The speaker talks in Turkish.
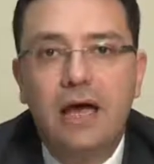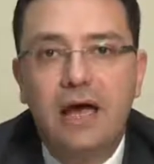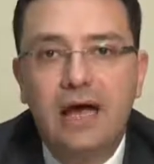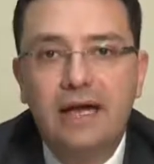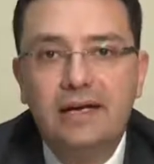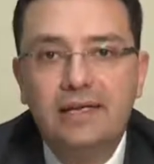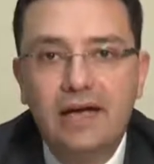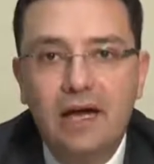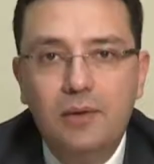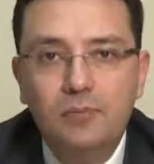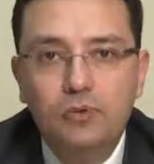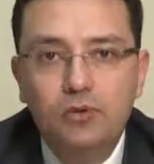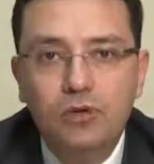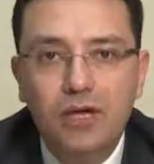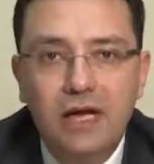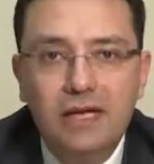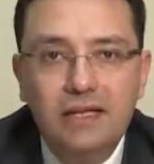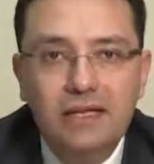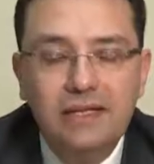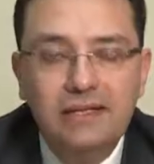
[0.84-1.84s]
Erken
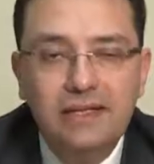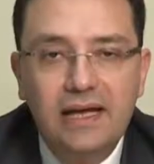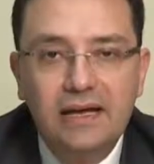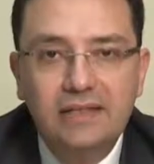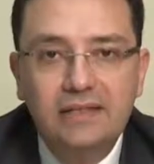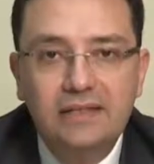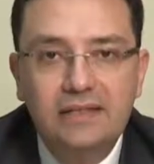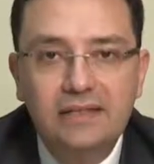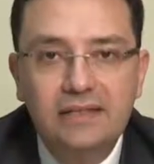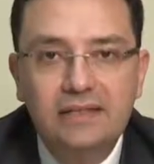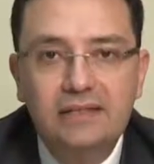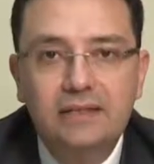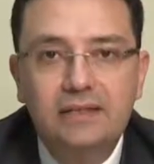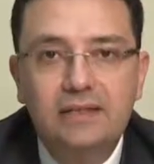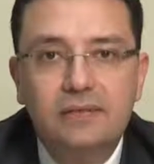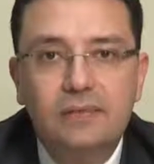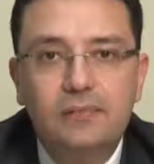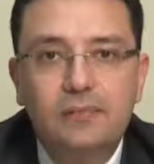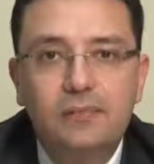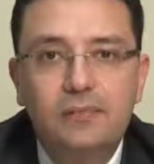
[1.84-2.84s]
müdahaleden kasıt
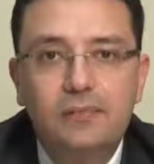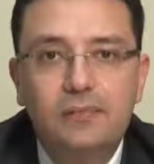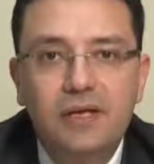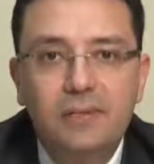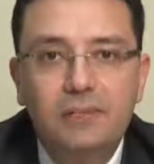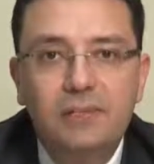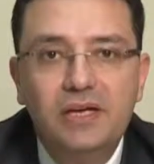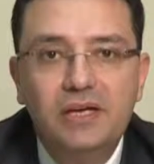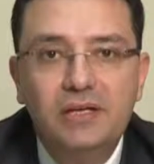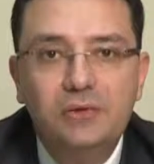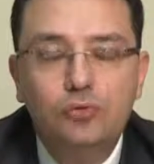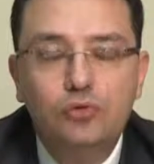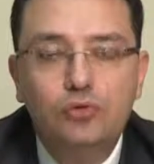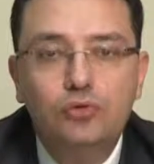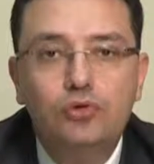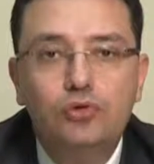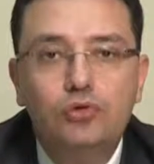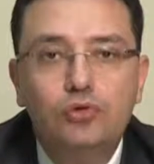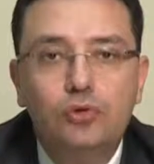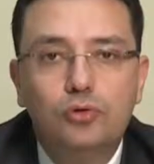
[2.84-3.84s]
bebeğin
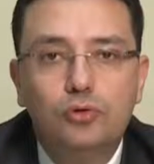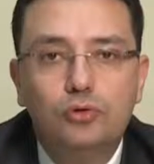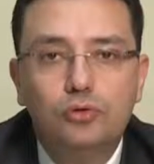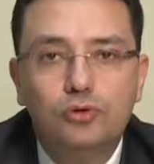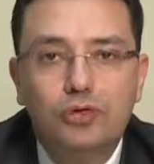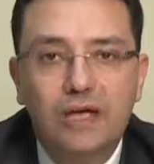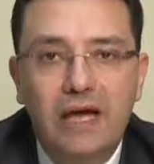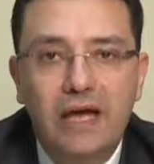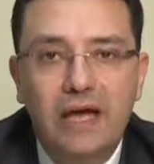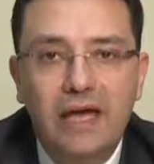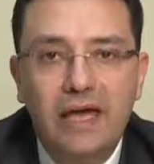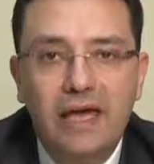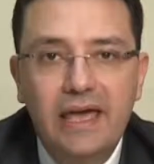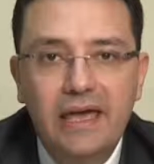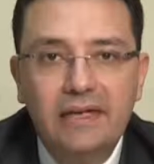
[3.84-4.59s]
uygun olacağı